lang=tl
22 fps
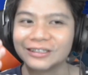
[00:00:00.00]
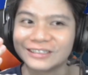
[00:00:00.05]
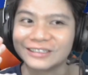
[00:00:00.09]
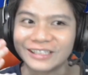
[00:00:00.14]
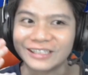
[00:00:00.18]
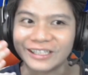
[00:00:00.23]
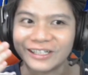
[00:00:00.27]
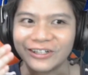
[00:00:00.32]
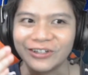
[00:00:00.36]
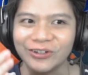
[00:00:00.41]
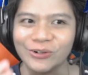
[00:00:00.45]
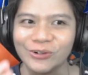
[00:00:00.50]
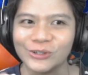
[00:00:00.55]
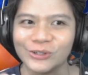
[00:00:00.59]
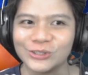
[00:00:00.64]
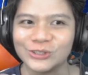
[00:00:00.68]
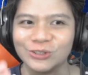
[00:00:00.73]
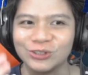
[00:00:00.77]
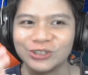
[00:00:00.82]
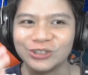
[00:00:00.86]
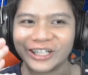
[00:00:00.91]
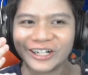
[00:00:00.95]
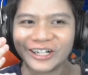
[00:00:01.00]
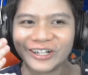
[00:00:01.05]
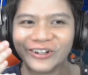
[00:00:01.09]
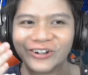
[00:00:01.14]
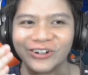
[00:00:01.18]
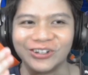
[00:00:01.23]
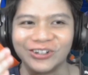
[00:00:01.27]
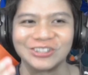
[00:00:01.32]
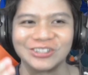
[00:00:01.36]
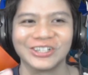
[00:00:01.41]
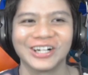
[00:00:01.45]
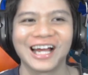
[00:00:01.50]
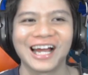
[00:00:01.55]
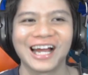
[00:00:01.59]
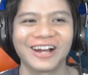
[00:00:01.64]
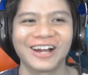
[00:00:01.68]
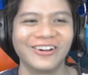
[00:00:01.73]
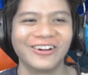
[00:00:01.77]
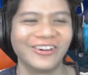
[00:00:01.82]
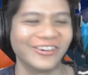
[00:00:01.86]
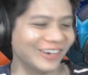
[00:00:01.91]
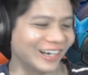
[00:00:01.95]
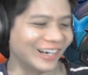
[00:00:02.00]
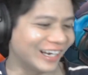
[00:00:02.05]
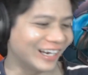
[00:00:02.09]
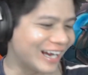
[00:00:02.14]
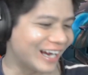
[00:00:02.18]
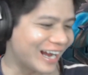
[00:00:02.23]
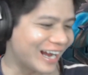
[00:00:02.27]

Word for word: seryosong seryoso na ako mga